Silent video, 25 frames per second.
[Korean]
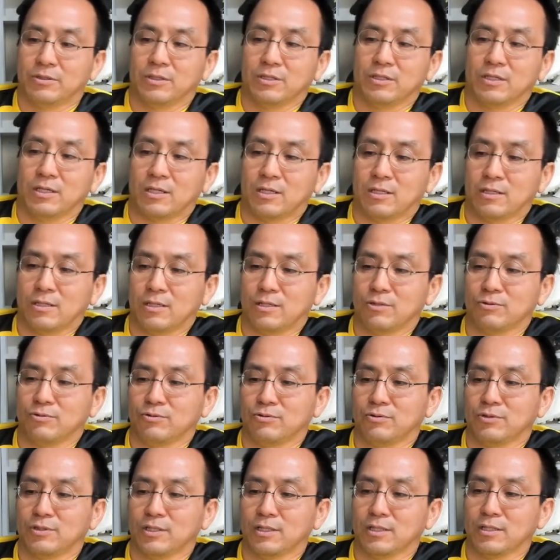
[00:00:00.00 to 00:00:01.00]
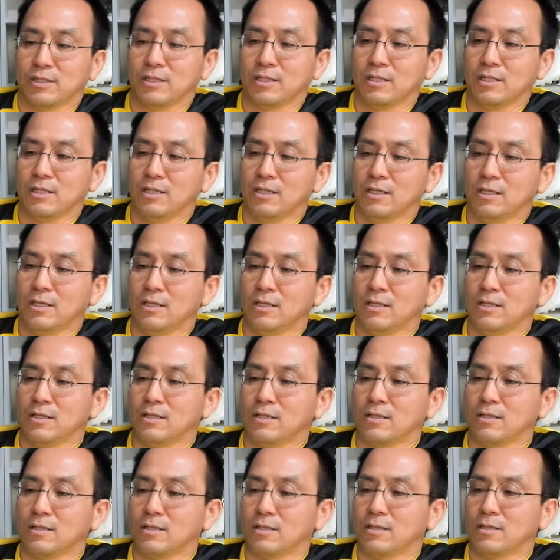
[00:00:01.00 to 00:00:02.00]
여기 하나, 둘, 셋,
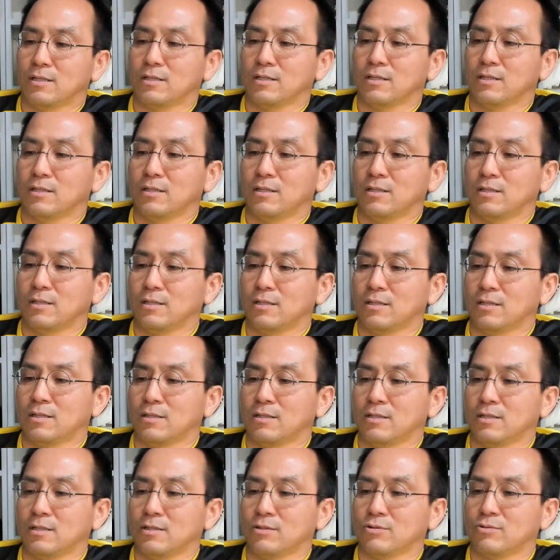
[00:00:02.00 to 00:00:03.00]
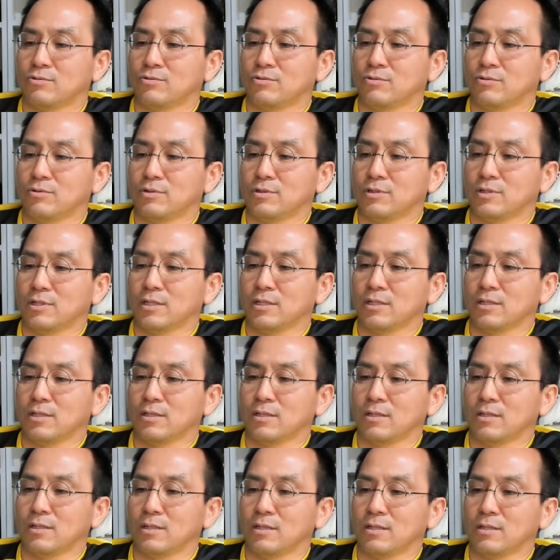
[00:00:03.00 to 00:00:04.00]
아, 하나, 둘, 셋,
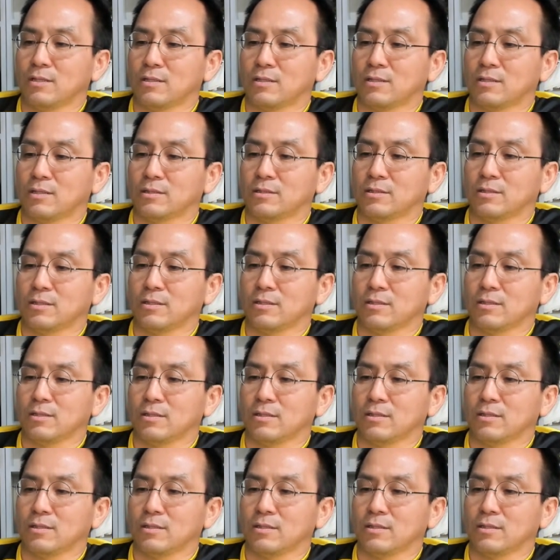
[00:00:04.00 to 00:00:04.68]
넷, 다섯,